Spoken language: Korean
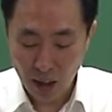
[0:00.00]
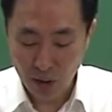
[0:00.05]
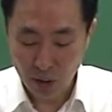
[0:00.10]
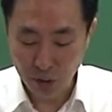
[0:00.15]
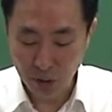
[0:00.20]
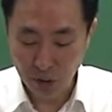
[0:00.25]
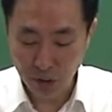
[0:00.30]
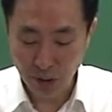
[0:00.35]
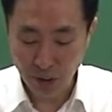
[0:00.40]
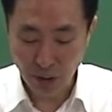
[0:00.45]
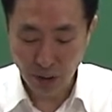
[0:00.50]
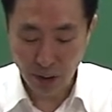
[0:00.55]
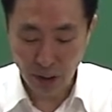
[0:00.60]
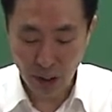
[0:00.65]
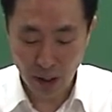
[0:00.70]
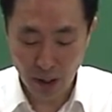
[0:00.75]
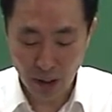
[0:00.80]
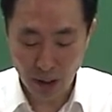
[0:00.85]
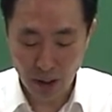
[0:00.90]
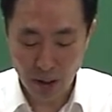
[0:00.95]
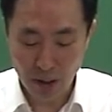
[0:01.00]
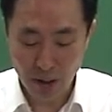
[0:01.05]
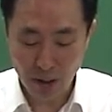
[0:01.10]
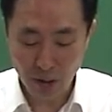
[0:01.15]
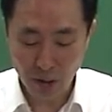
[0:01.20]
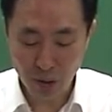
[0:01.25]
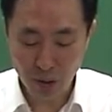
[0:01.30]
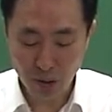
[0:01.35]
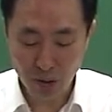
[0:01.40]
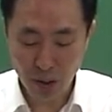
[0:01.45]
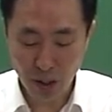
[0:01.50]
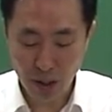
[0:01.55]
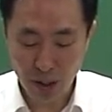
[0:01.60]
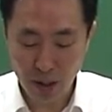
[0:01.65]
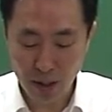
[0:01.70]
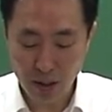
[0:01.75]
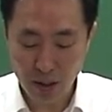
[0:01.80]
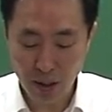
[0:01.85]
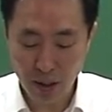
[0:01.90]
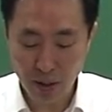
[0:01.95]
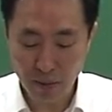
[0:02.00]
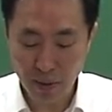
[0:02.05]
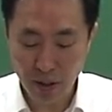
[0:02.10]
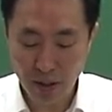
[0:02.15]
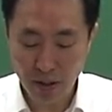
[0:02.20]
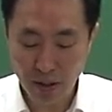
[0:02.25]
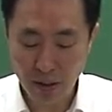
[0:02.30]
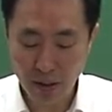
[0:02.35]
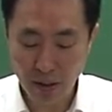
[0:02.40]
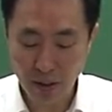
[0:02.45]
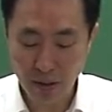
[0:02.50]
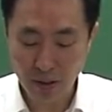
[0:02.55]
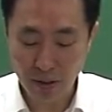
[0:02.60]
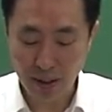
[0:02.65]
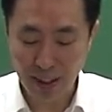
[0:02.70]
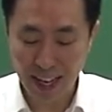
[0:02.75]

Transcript: 국세를 조사 결정함에 있어서